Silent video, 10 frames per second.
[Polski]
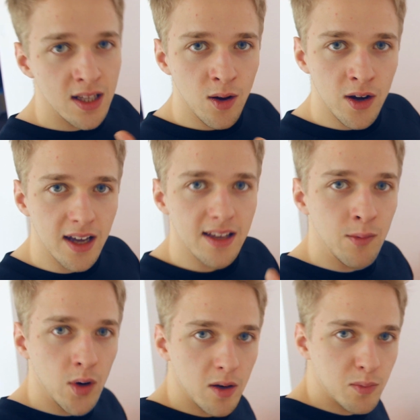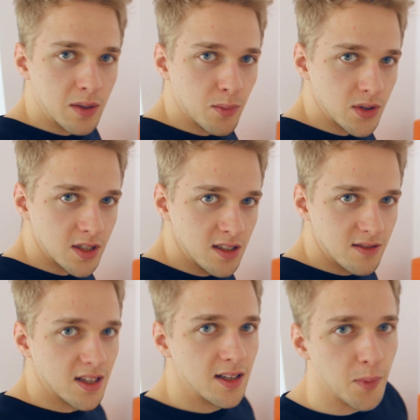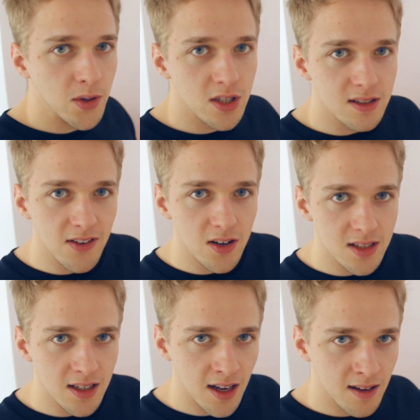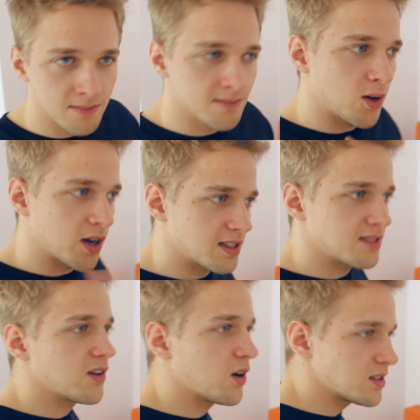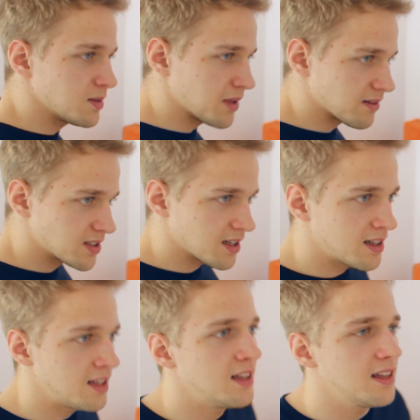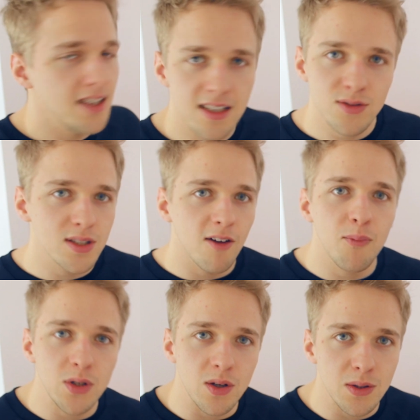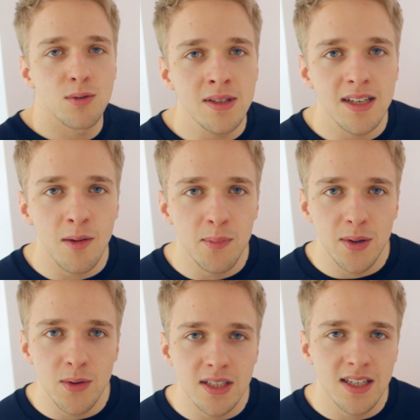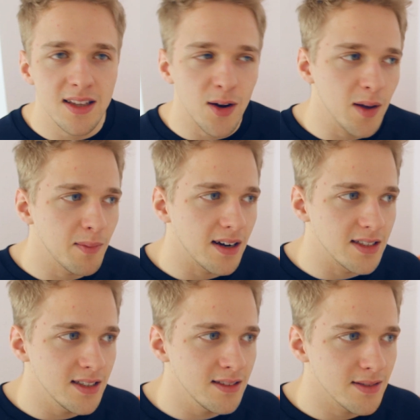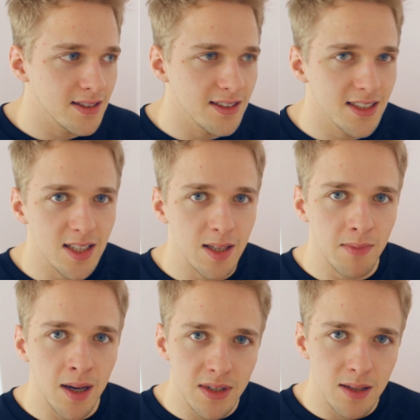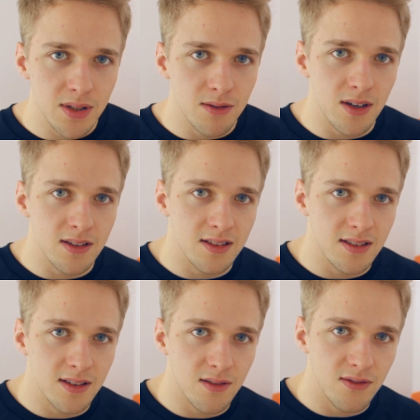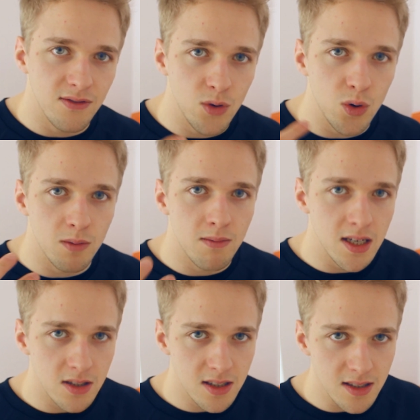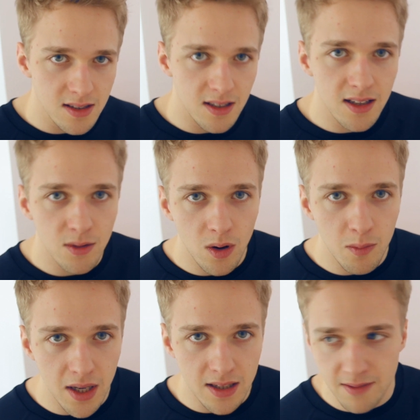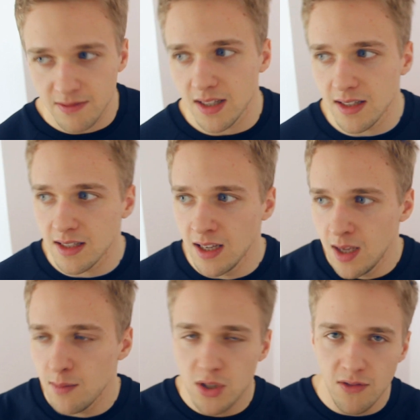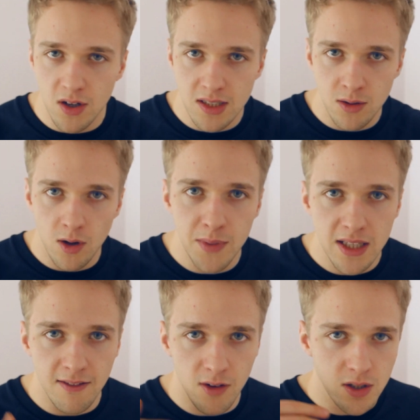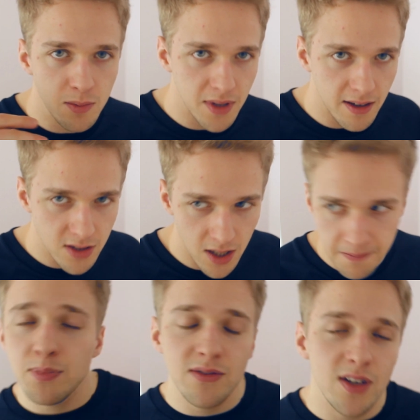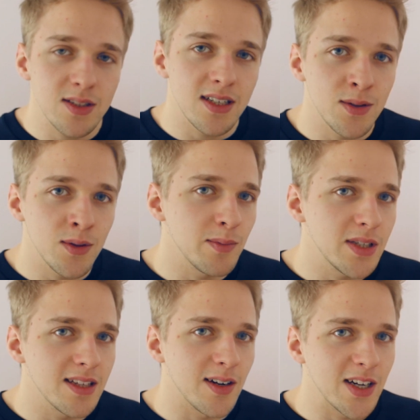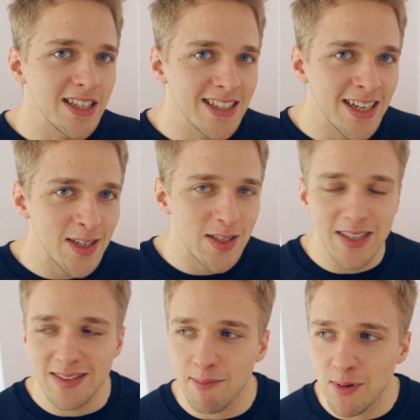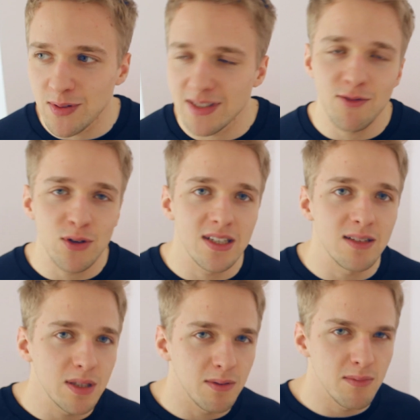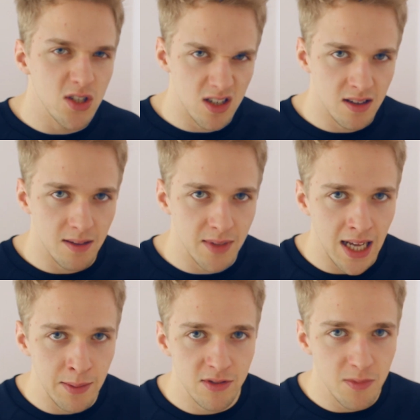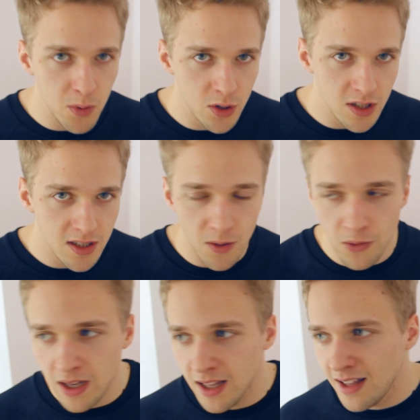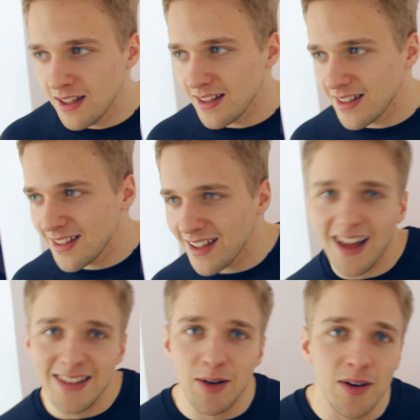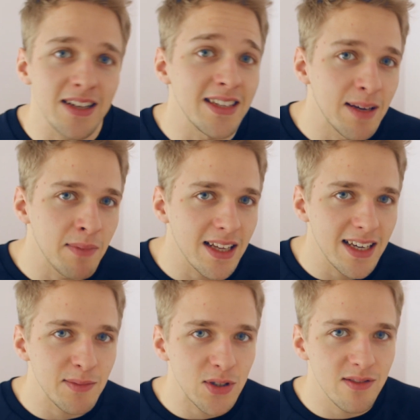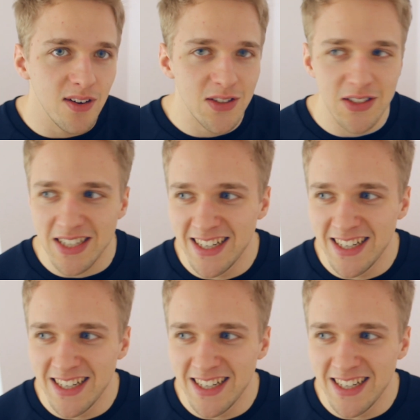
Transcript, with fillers: Wtedy okej, ja mogę ją przepuścić, wtedy podczas wychodzenia ona też wychodzi pierwsza i jest wszystko w porządku. Sytuacja komplikuje się trochę bardziej, e, jeśli mamy na przykład e, dwóch mężczyzn i jedną kobietę. Wtedy przy wchodzeniu kobieta wchodzi pierwsza, a przy wychodzeniu robi się trochę niezręcznie, no bo znowu chcielibyśmy być dżentelmenami, wypuścić ją, E, a trochę nie ma takiej możliwości.